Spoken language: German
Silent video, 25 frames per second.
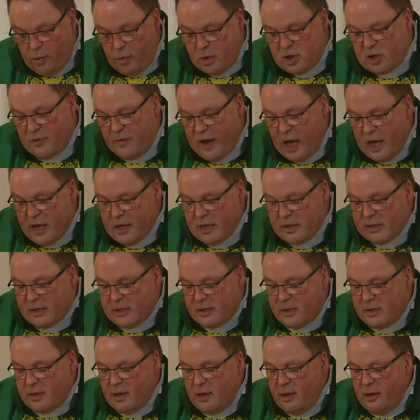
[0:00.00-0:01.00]
Und so war
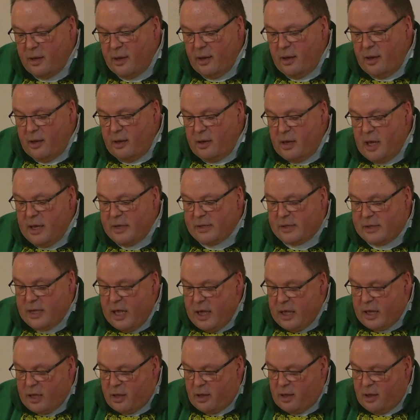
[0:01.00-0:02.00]
es die
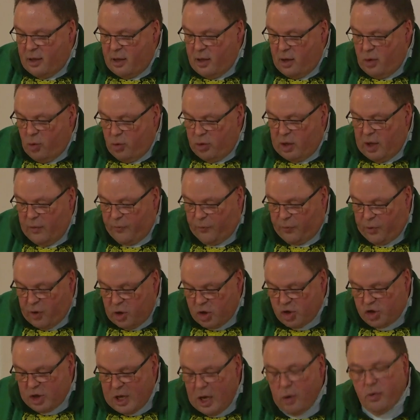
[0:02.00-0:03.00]
Sicht und die
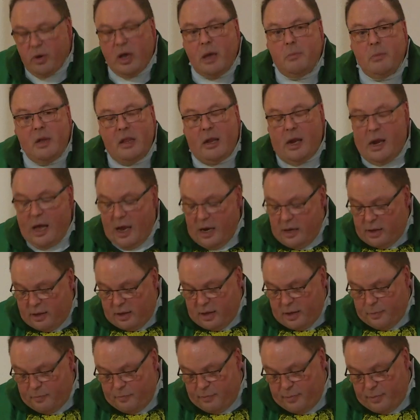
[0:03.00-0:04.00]
Vorstellung im
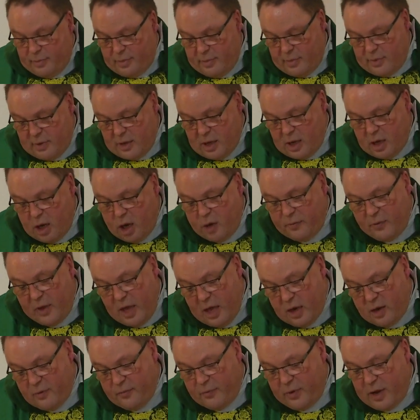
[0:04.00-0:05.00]
Mittelalter auf
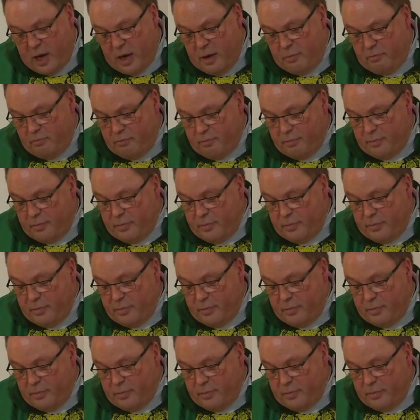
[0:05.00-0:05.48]
jeden Fall.